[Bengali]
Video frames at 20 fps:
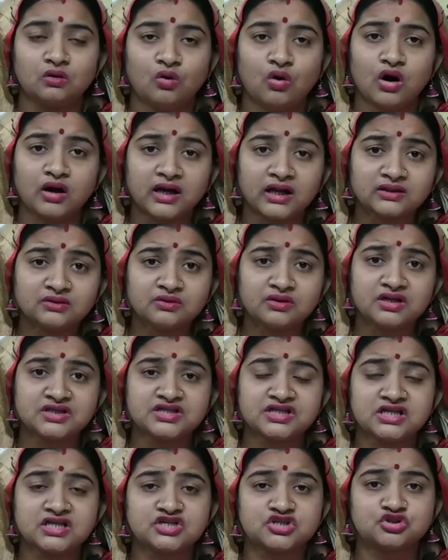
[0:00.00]
হঠাৎ করে
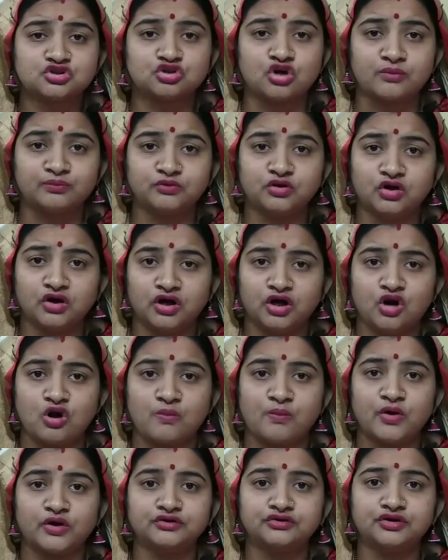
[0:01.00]
সেটা স্তব্ধ হয়ে গেল
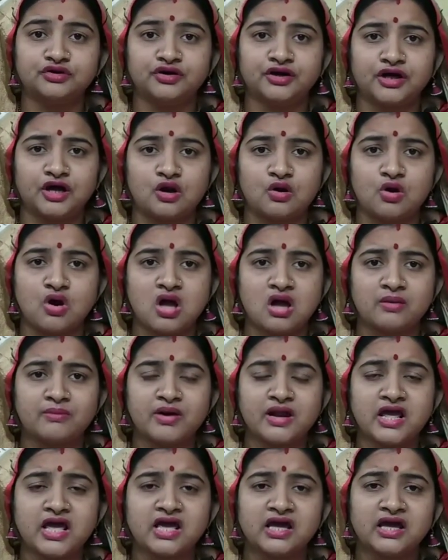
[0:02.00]
বন্ধ হয়ে গেল
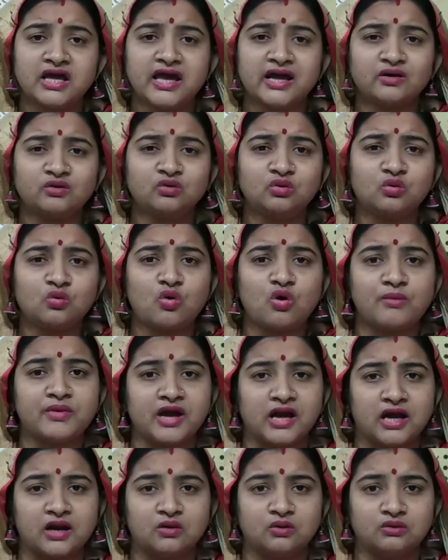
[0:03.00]
মানে একটু
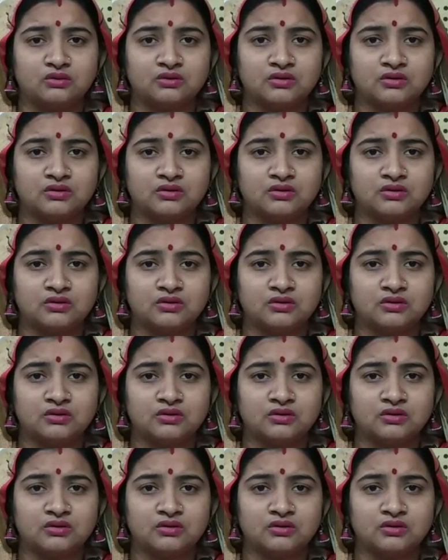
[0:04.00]
কমে গেল